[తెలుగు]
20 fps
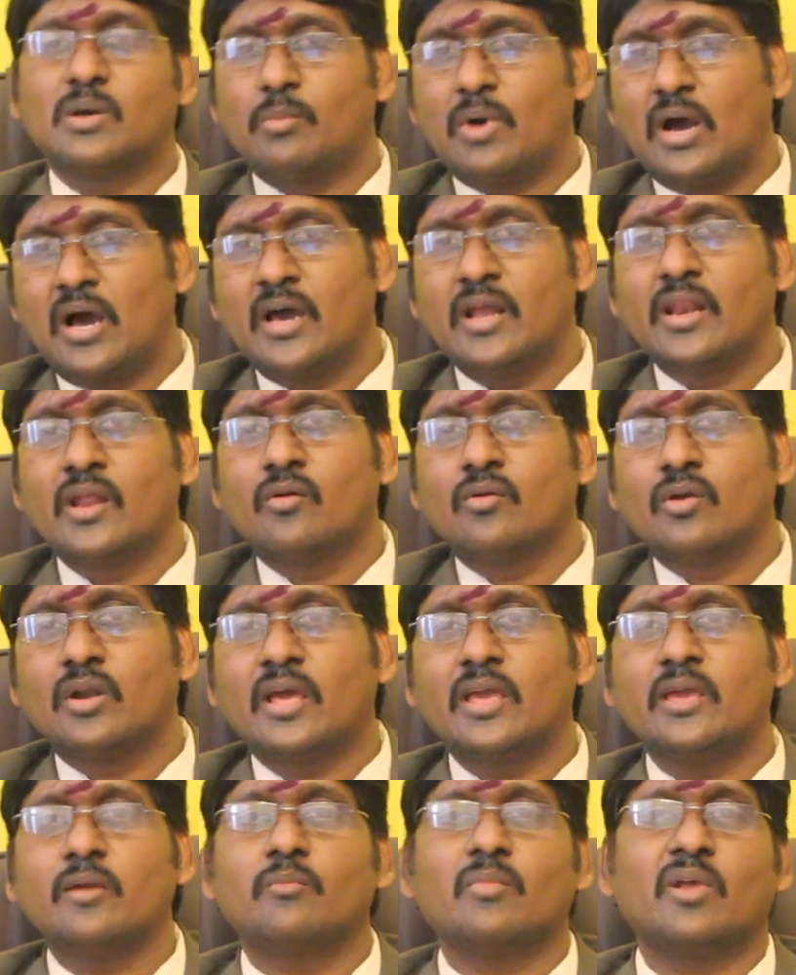బాగానే
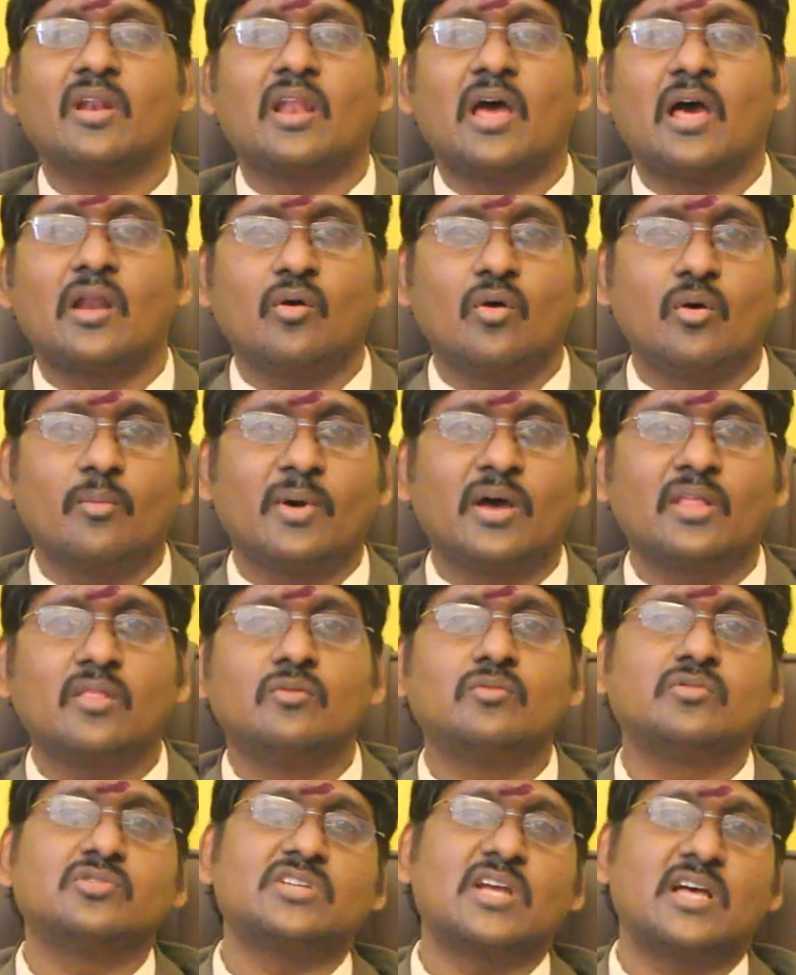ఉంటాయి మరి నాలుగో
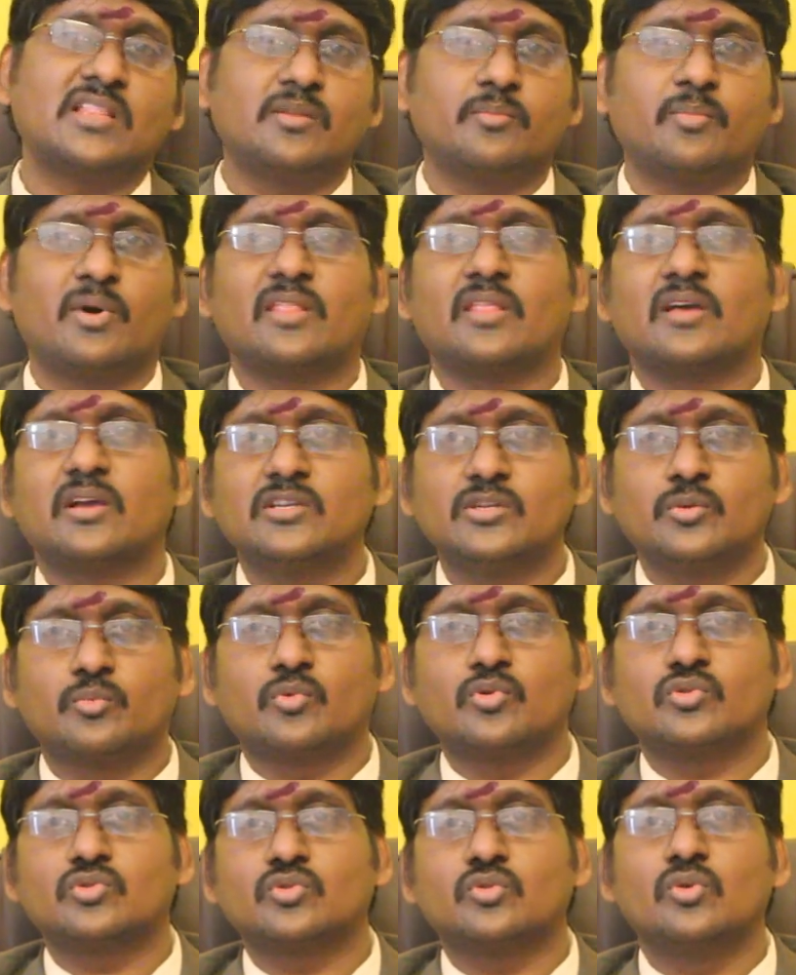పాదము శాంతి పాదంగా
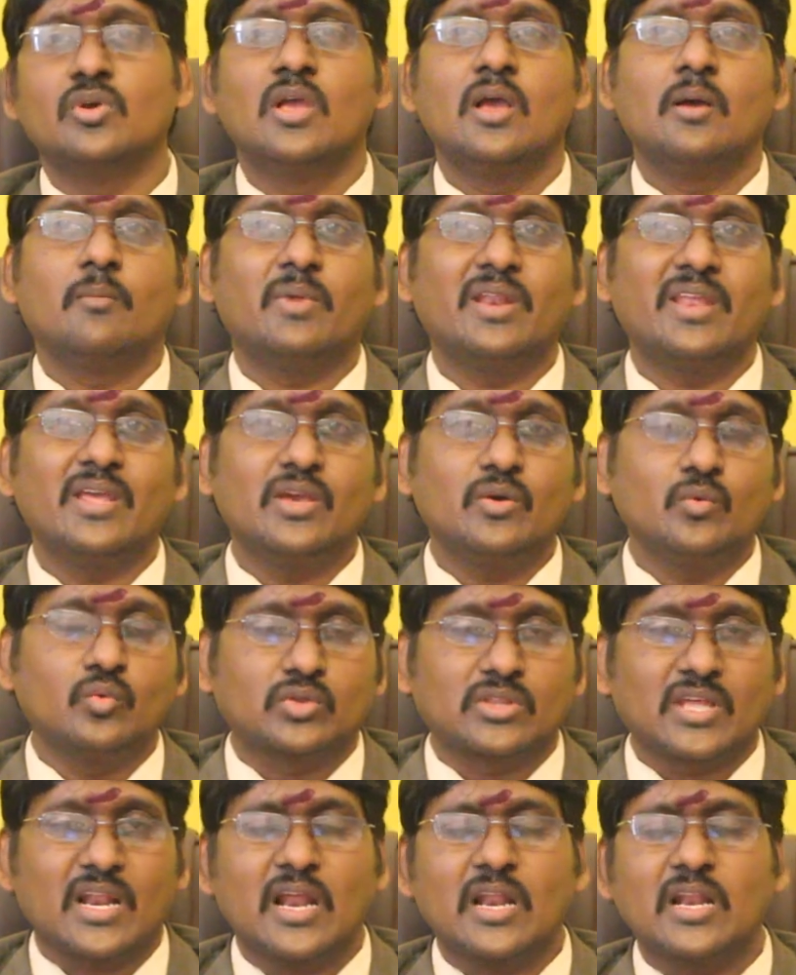చెప్పవచ్చు మరి
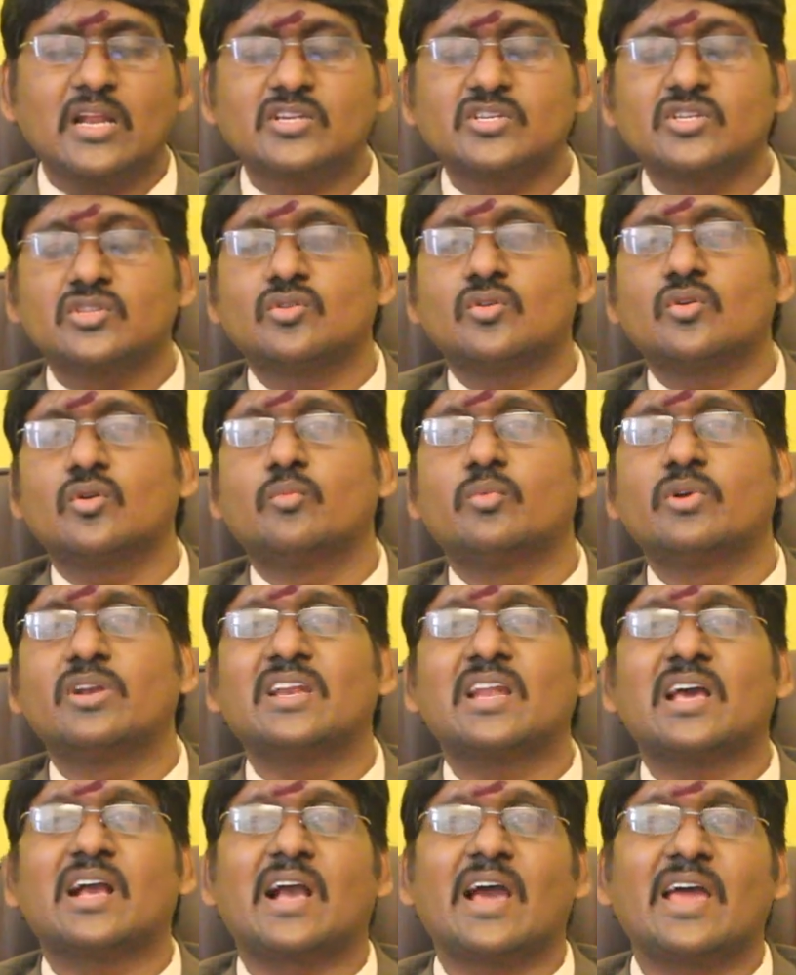ఉత్తరా నక్షత్రంలో
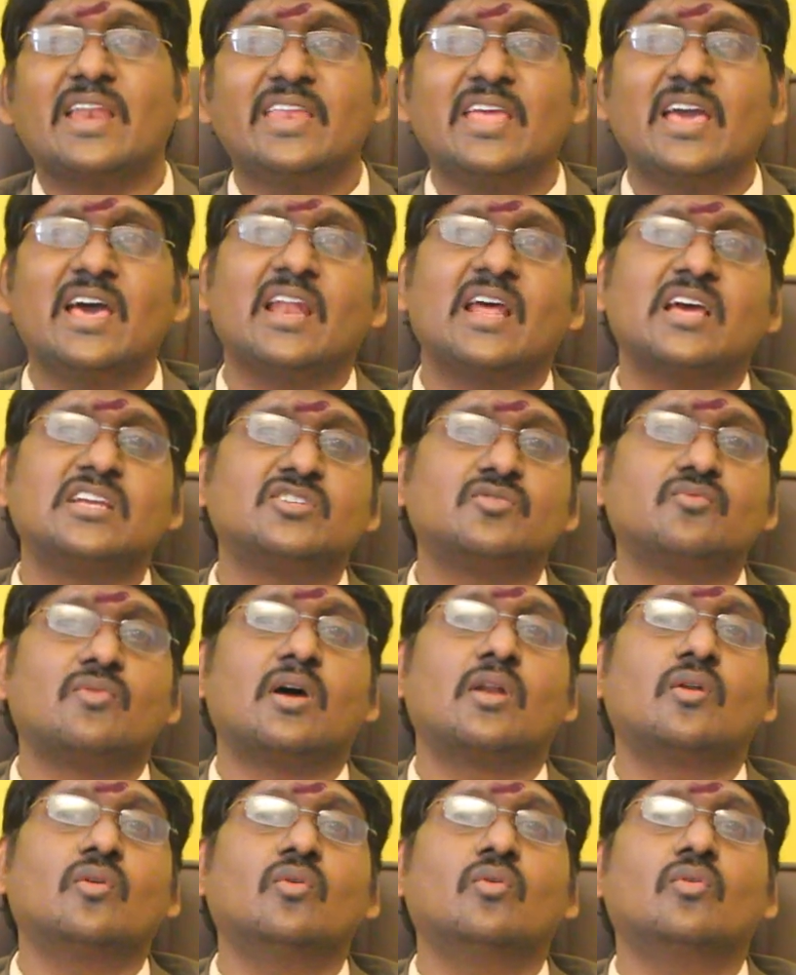పుట్టిన కన్యా రాశి
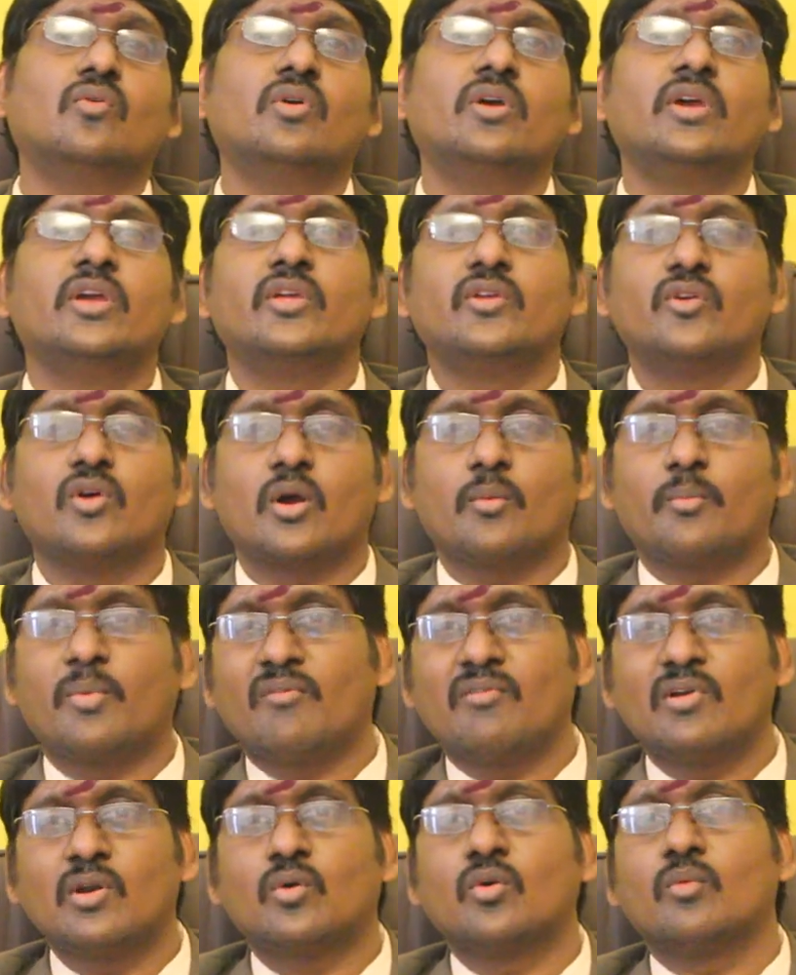వాళ్ళు ఈ యొక్క
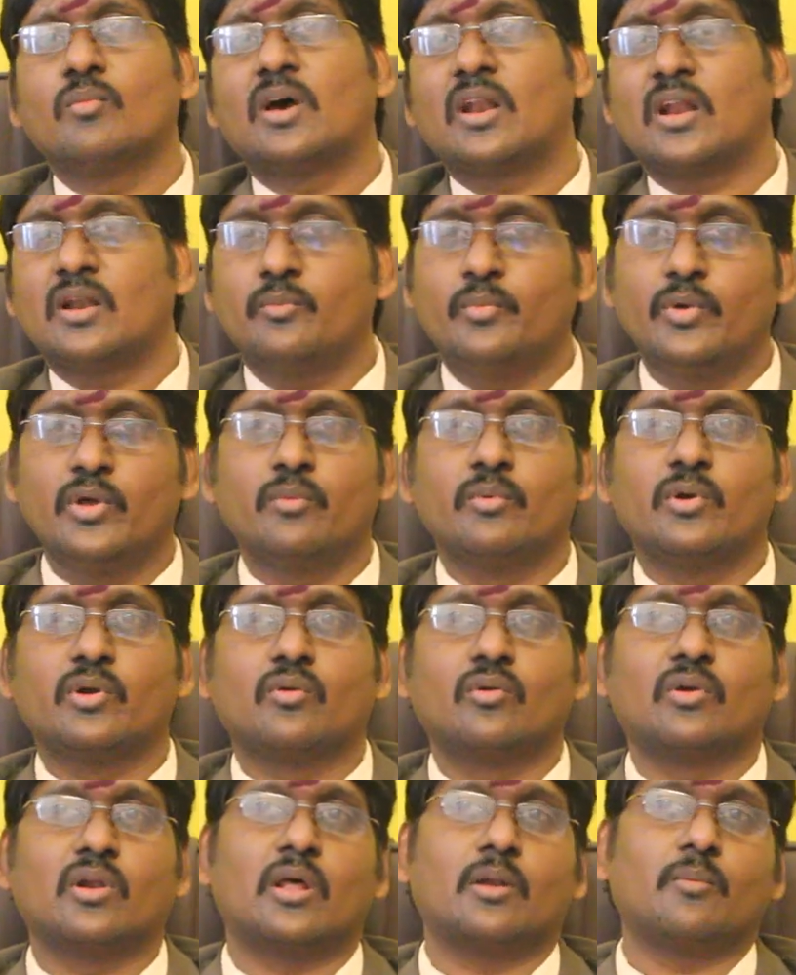పవన్ కుమార్ అని పేరు
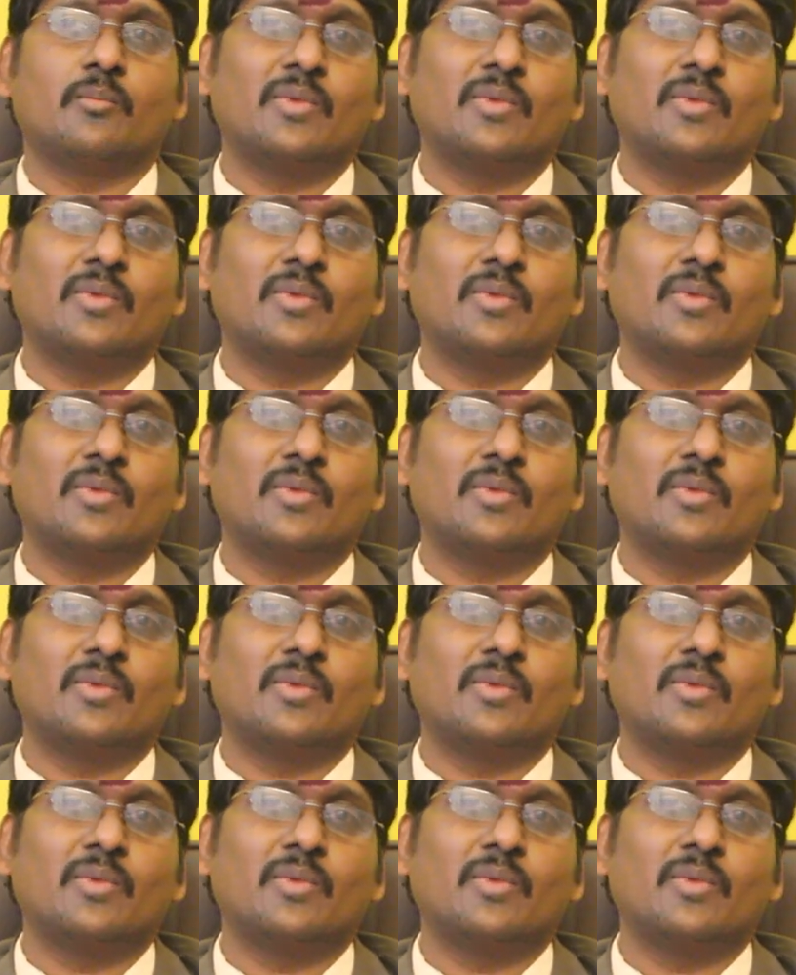పెట్టుకుంటారు